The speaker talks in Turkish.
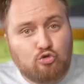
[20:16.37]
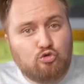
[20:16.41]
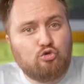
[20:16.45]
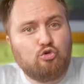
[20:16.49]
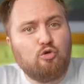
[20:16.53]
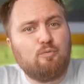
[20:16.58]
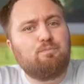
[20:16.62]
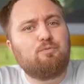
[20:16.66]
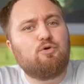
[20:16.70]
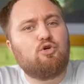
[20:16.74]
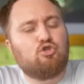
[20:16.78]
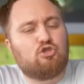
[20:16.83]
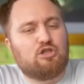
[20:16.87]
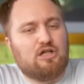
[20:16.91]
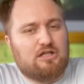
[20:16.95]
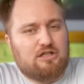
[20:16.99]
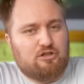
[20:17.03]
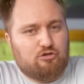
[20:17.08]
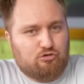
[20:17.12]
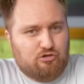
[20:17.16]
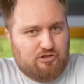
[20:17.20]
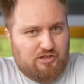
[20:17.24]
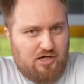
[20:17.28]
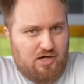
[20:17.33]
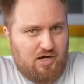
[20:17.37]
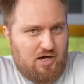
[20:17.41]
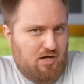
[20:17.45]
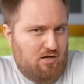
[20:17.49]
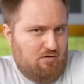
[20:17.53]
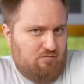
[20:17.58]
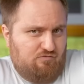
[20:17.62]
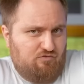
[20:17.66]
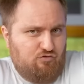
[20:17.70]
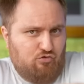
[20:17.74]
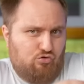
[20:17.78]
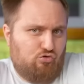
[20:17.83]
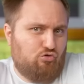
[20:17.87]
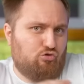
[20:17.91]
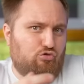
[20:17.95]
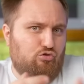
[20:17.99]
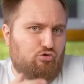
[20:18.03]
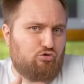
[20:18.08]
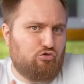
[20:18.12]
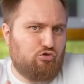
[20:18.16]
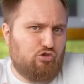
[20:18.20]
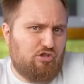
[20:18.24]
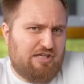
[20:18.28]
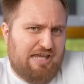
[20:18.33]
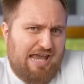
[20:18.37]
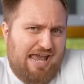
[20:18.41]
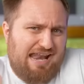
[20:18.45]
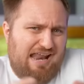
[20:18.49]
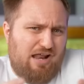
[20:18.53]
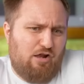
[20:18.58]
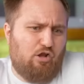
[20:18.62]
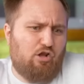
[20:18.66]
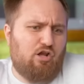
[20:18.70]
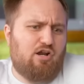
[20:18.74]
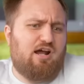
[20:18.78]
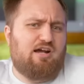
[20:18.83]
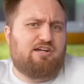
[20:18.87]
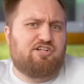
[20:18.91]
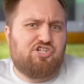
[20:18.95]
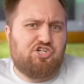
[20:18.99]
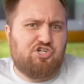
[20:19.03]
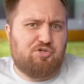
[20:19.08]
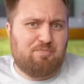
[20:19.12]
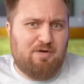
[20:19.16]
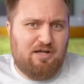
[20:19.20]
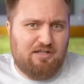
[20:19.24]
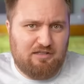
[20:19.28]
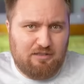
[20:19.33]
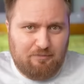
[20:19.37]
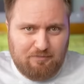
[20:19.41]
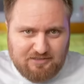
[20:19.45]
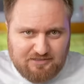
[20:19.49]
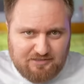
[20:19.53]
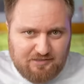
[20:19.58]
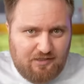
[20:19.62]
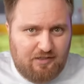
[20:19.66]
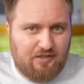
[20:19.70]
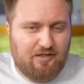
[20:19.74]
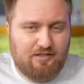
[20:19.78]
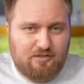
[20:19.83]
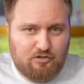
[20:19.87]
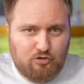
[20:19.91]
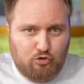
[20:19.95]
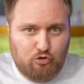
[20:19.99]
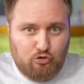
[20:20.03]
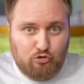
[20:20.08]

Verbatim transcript: Süt kütanoz yağı vücudunuzun genel olarak şişmanlamasına neden